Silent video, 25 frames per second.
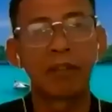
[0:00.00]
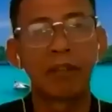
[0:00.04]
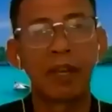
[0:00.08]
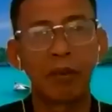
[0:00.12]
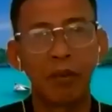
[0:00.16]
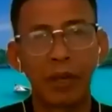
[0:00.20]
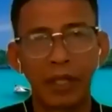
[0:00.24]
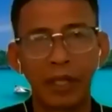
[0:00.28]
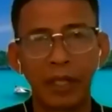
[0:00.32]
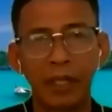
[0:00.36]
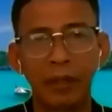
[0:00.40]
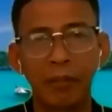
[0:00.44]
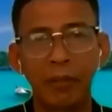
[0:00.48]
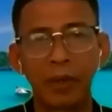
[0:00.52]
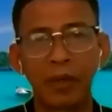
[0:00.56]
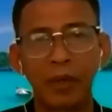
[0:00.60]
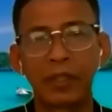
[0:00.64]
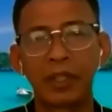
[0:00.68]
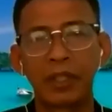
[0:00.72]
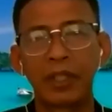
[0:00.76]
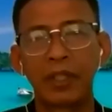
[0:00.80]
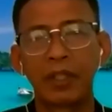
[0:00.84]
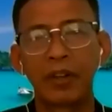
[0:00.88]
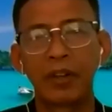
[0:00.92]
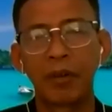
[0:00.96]
นะวันนี้พอ
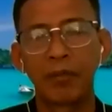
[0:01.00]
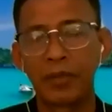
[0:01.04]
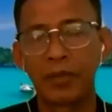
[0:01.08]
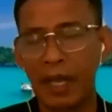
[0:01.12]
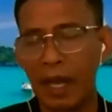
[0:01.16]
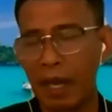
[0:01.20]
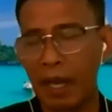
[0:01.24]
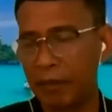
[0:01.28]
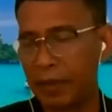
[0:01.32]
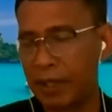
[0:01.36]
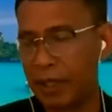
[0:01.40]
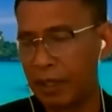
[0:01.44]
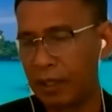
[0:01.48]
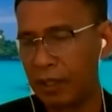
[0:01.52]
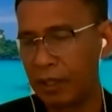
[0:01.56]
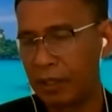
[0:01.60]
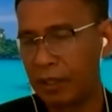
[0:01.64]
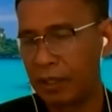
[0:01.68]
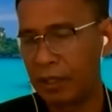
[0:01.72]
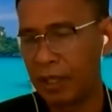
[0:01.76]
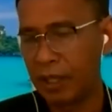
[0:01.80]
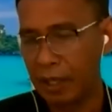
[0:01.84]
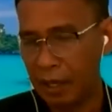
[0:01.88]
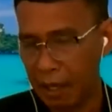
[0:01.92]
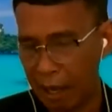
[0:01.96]
เจอรอบสามนี้
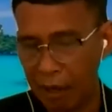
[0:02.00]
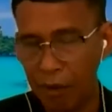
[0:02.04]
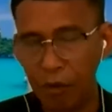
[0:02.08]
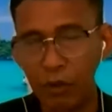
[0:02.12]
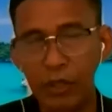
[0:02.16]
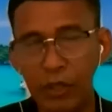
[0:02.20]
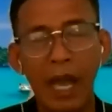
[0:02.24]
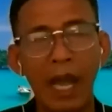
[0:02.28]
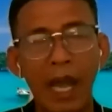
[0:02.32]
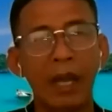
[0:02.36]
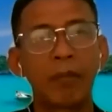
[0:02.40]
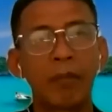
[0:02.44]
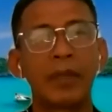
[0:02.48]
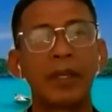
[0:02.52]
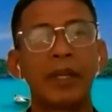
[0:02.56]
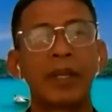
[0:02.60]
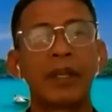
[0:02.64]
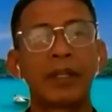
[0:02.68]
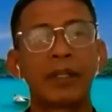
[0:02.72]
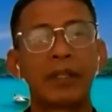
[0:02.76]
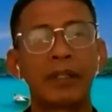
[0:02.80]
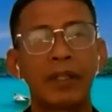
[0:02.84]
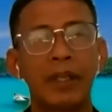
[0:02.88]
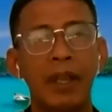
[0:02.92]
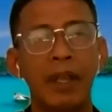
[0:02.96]
ยิ่งเข้ายากเลย
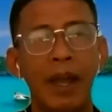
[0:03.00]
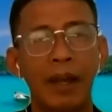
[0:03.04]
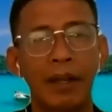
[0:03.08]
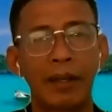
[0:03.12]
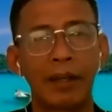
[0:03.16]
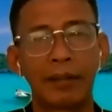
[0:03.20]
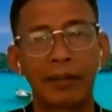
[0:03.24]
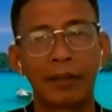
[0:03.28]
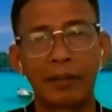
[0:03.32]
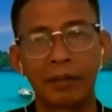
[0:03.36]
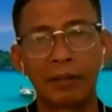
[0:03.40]
อย่าง